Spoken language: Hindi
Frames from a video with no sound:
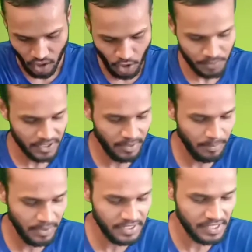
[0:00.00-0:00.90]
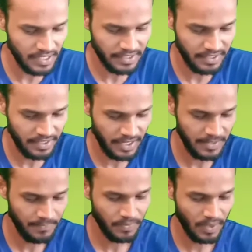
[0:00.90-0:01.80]
ऑप्शन बी सेलेक्ट किया
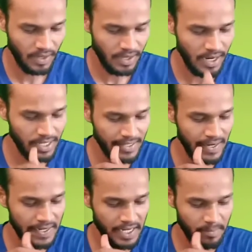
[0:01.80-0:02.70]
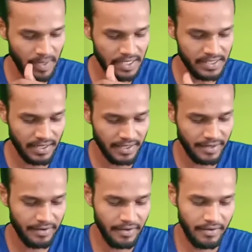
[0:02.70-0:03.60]
है अटलांटिक
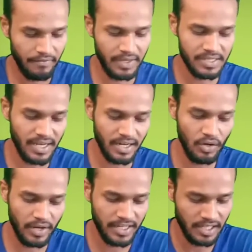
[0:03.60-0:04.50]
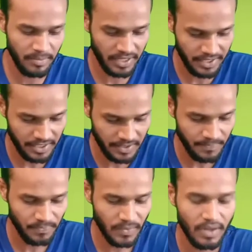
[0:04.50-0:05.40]
महासागर वे सारे लोग एकदम करेक्ट हैं
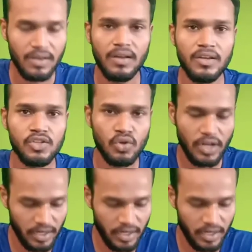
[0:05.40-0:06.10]
सोलह